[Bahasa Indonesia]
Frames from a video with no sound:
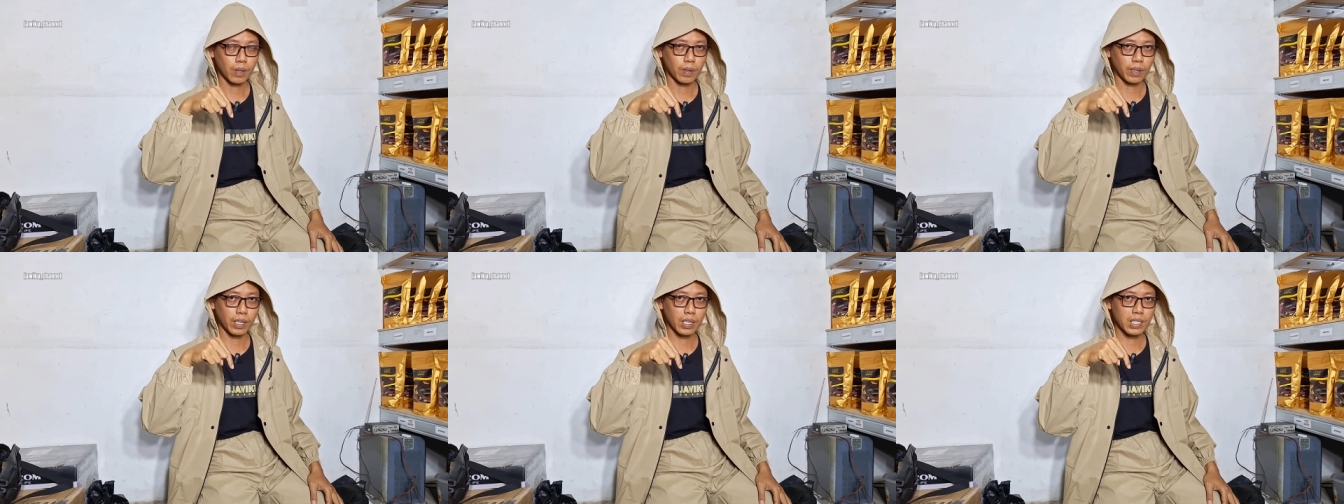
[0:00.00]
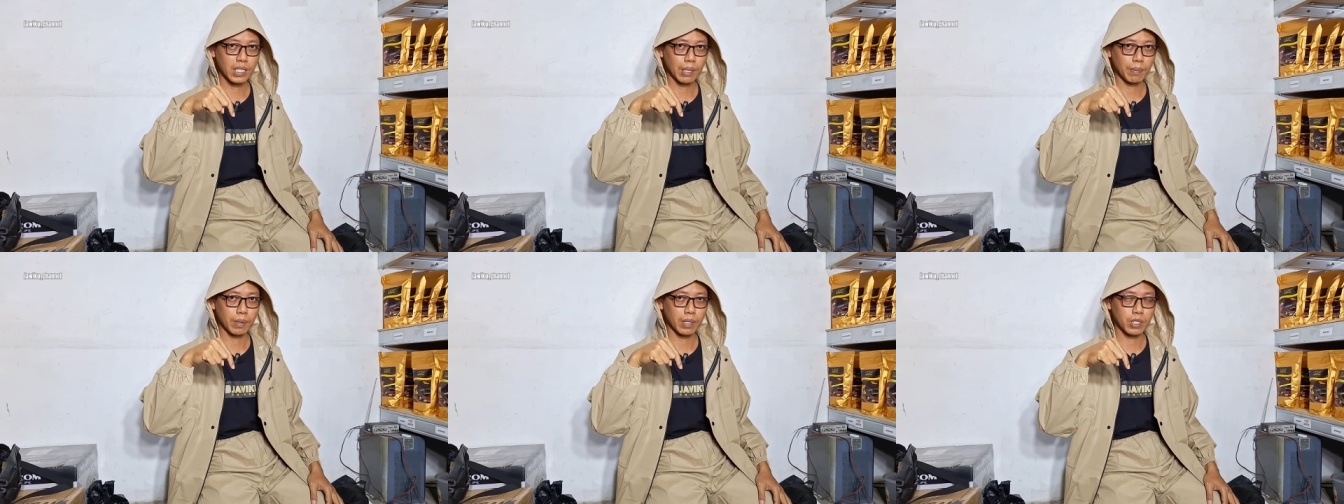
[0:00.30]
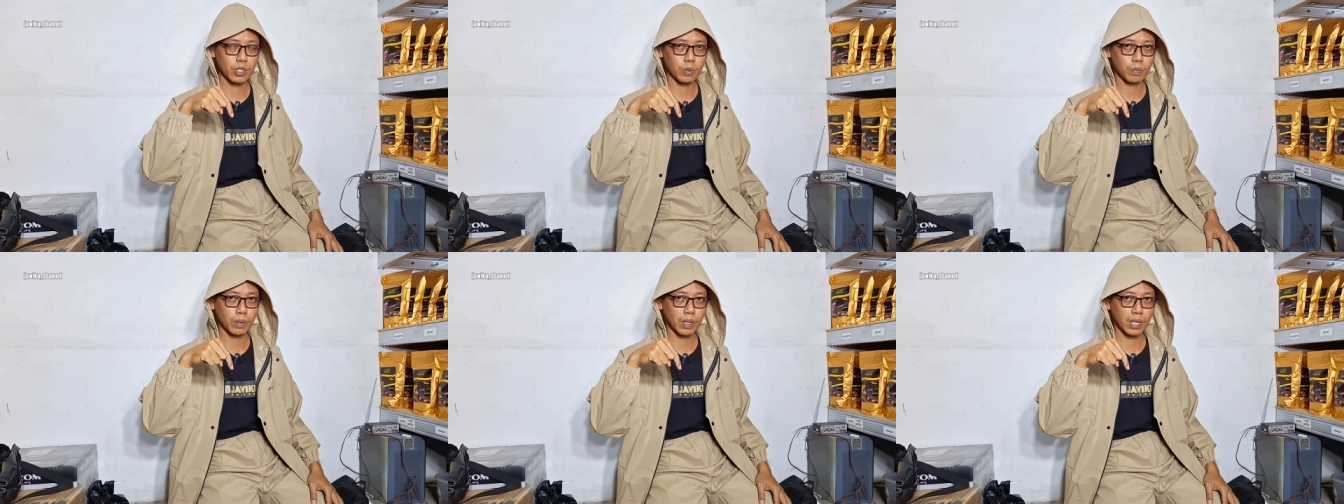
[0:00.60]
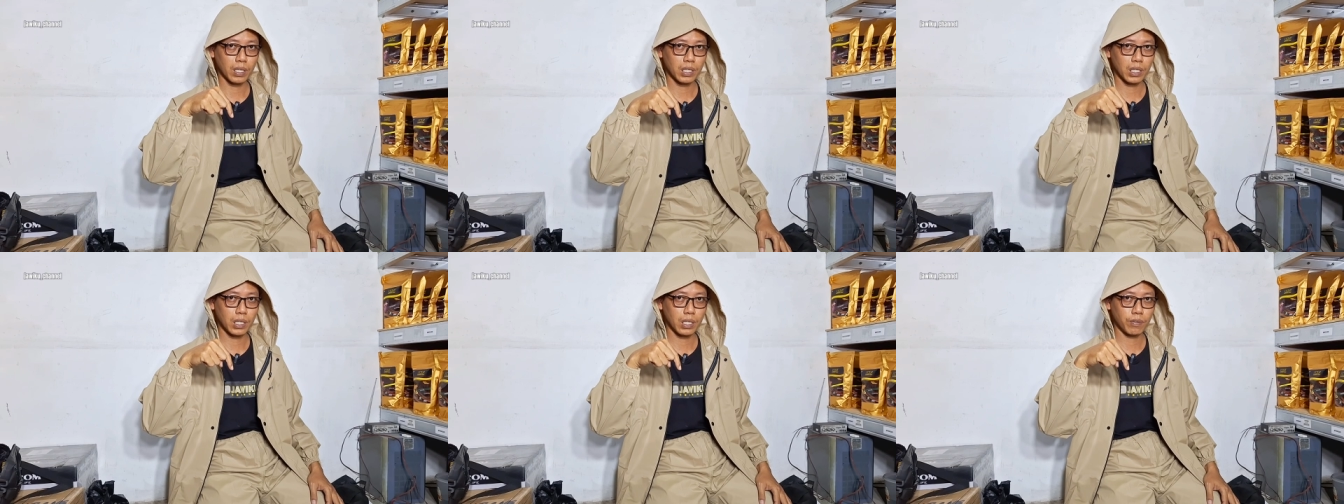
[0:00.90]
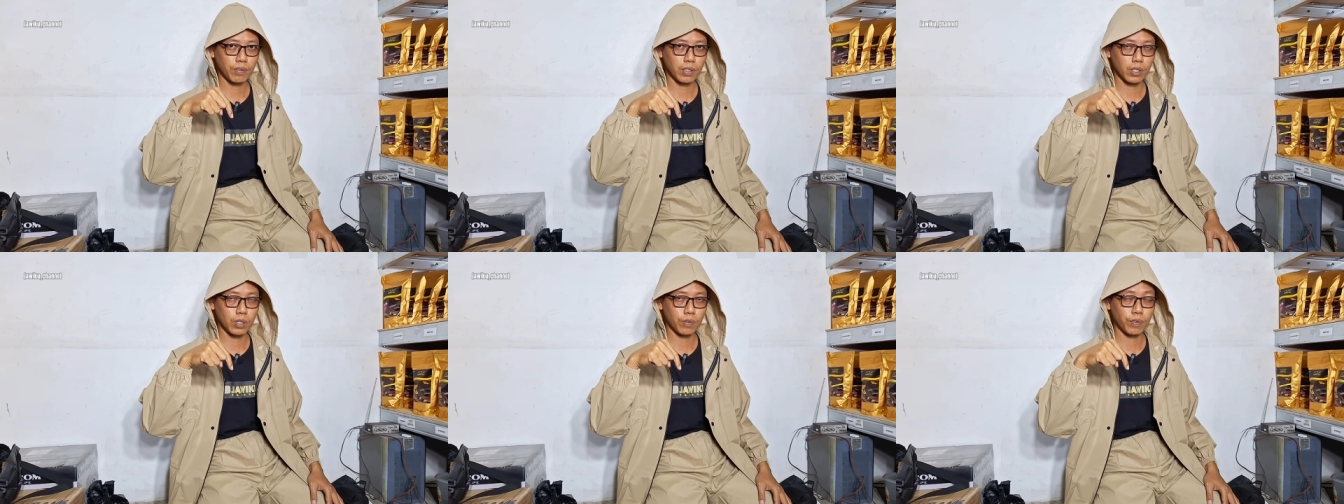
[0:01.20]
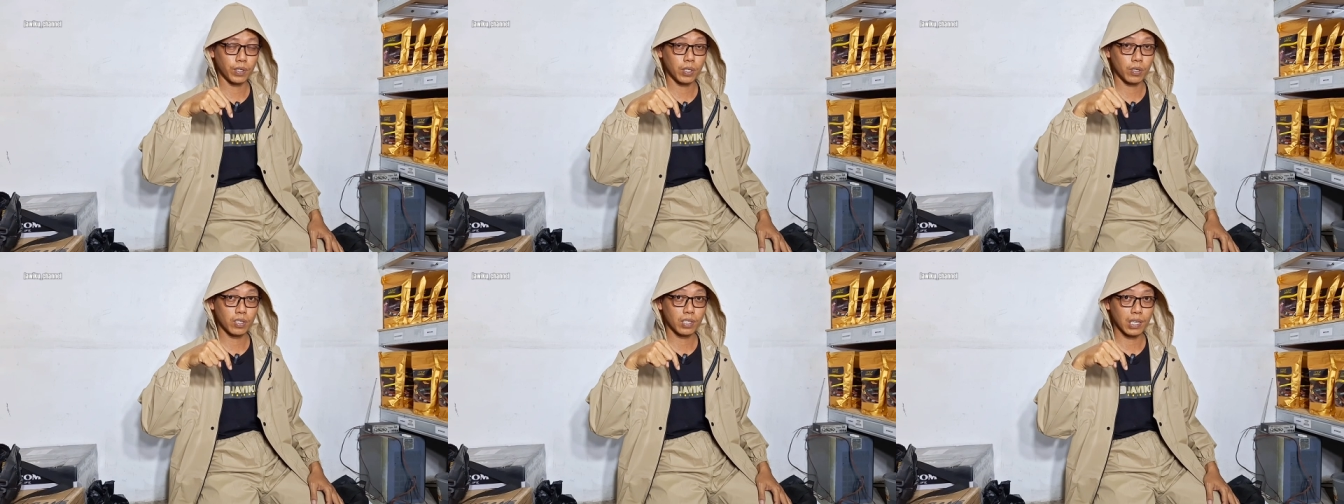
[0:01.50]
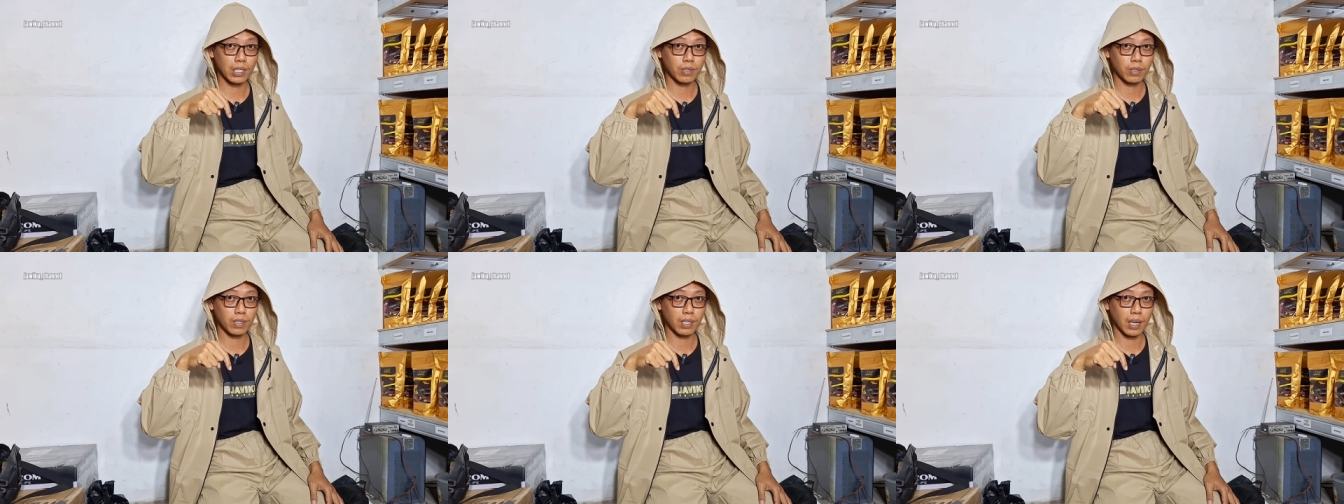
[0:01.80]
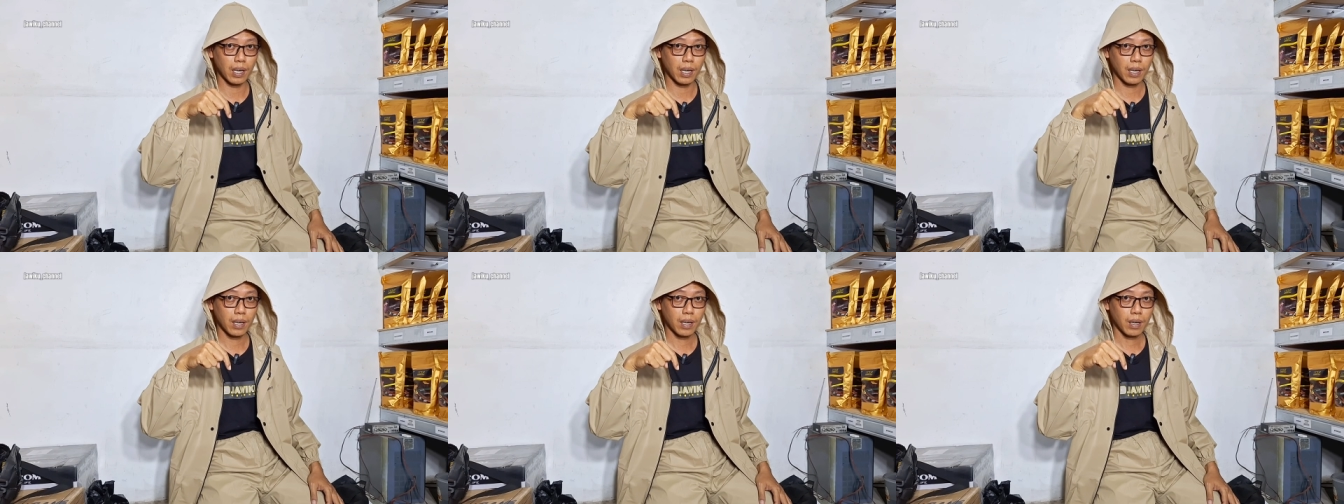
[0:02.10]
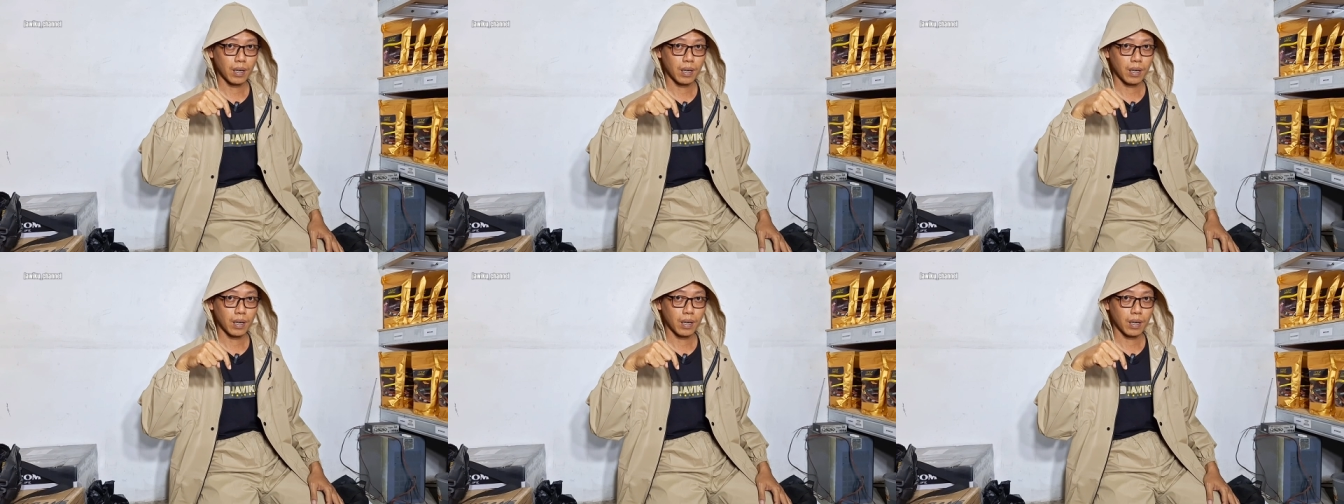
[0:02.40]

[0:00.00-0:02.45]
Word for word: oke sampai jumpa di video-video selanjutnya